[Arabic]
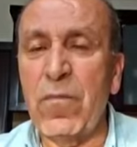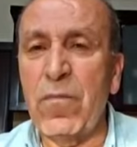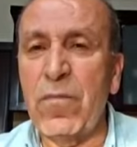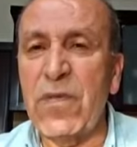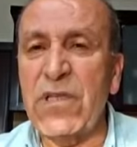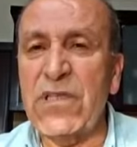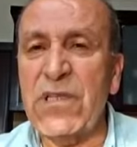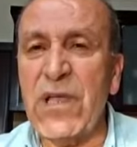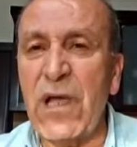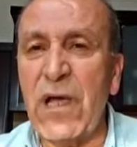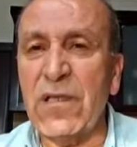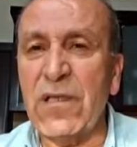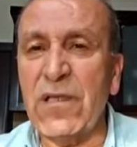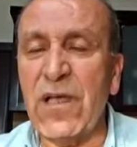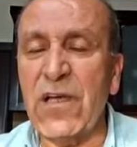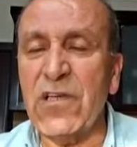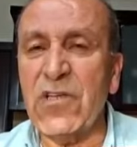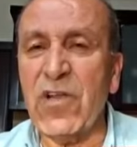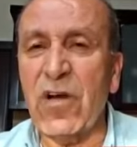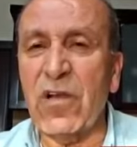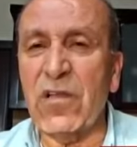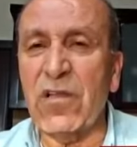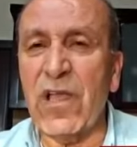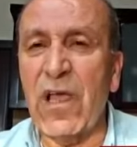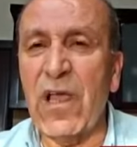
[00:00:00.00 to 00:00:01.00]
بسعه
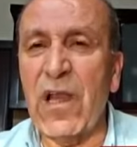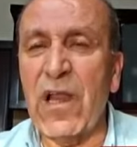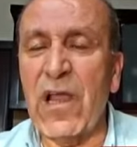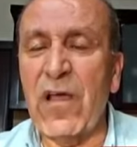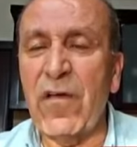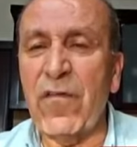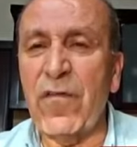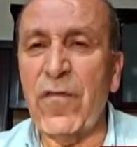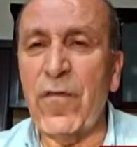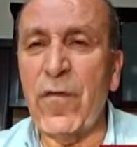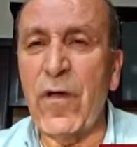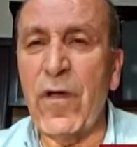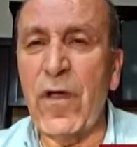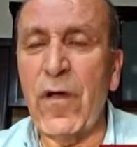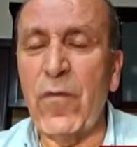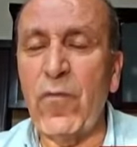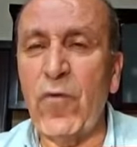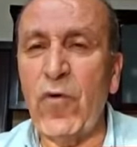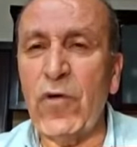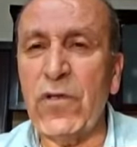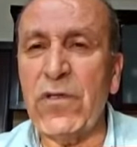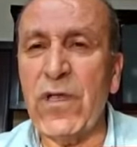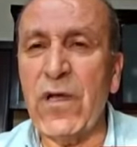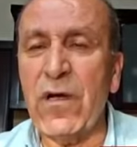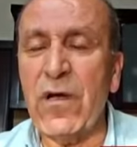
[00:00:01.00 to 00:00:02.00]
عشرة آلاف
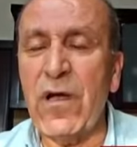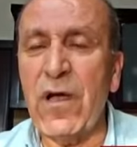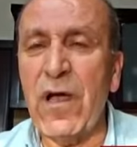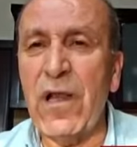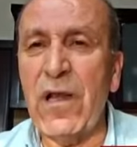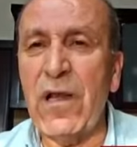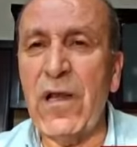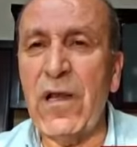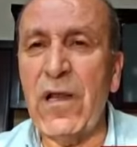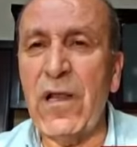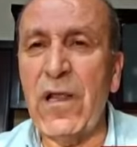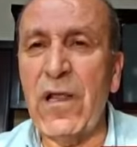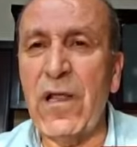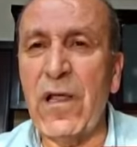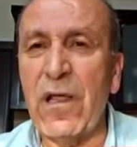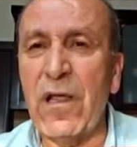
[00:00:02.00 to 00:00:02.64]
معتقل